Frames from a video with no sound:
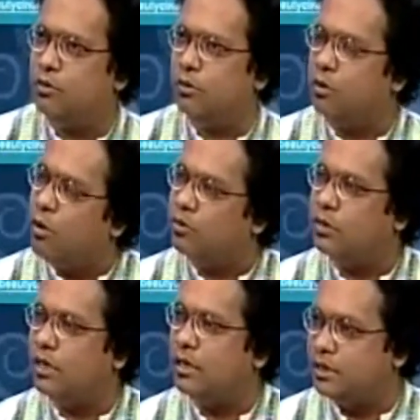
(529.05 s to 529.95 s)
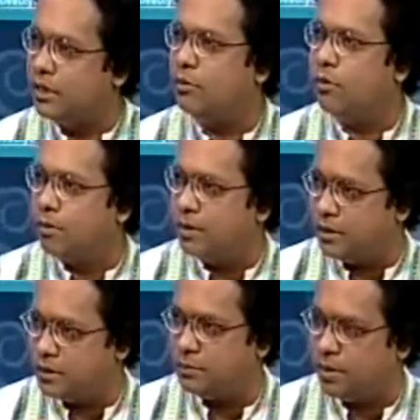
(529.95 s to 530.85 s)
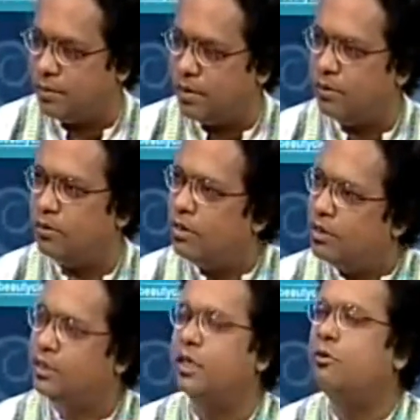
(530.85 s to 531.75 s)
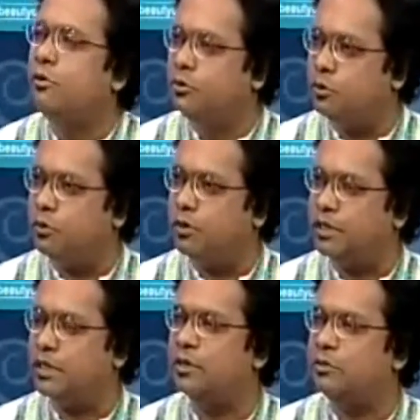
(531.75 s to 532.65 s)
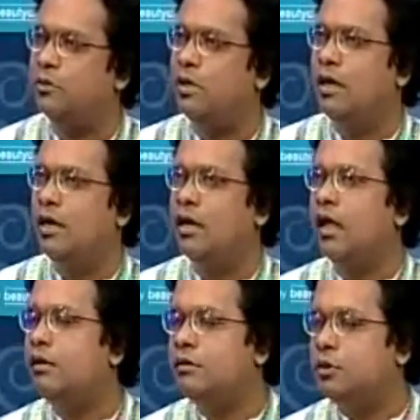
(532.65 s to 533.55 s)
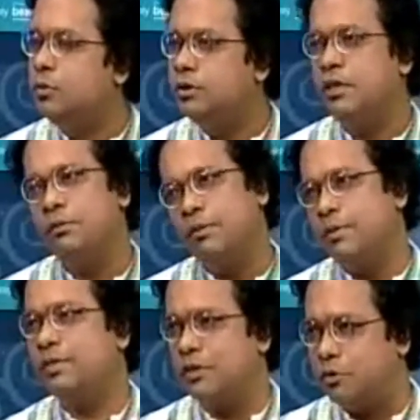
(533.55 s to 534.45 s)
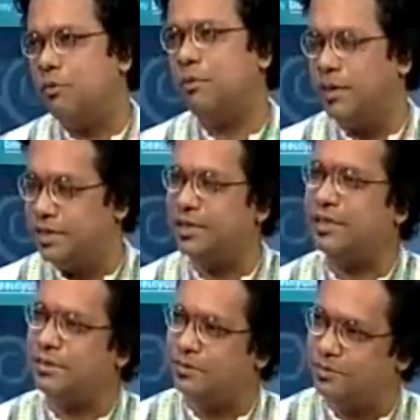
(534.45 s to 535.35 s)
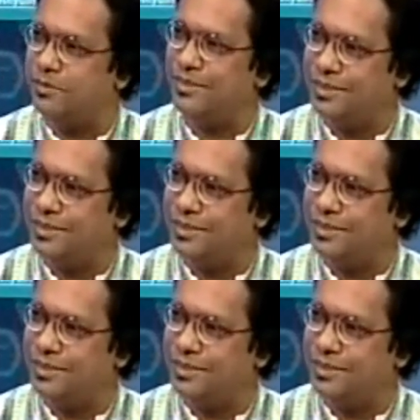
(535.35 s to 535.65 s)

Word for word: দেশীয় রংটা যেগুলো আমাদের আছে প্রাইমারি রং সেগুলো যোগ হয়েছে কিন্তু লাল সবুজটাই রিপ্রেজেন্ট করবে বেশি